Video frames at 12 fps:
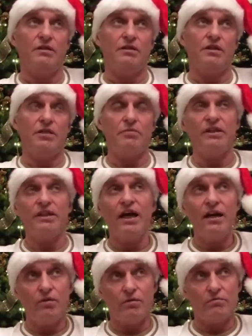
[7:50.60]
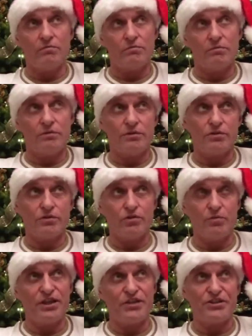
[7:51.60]
криминальную,
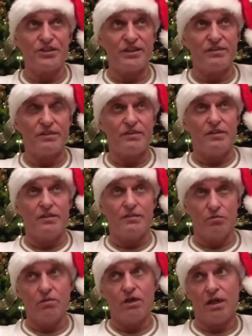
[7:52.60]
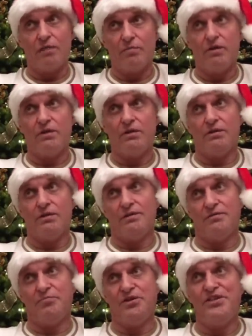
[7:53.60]
чтобы, так сказать, ну, как
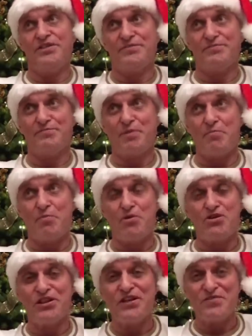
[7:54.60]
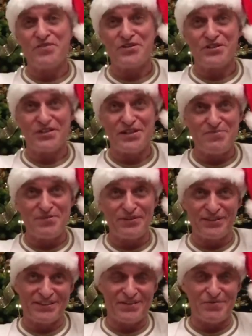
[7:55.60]
бы быть побольше leverage, да, был,
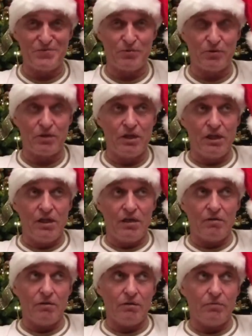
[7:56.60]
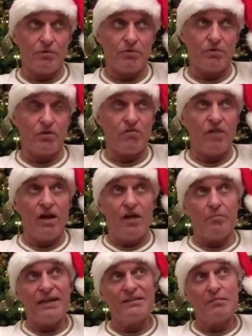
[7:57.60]
так сказать, у, у прокуроров.
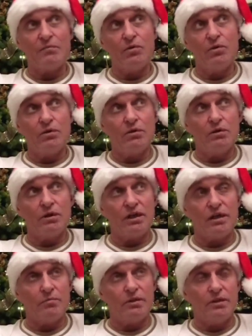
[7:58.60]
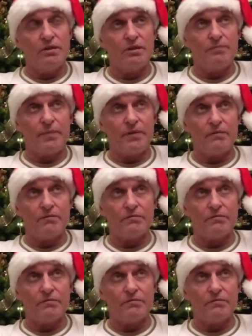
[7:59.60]
Поэтому, как бы, а, в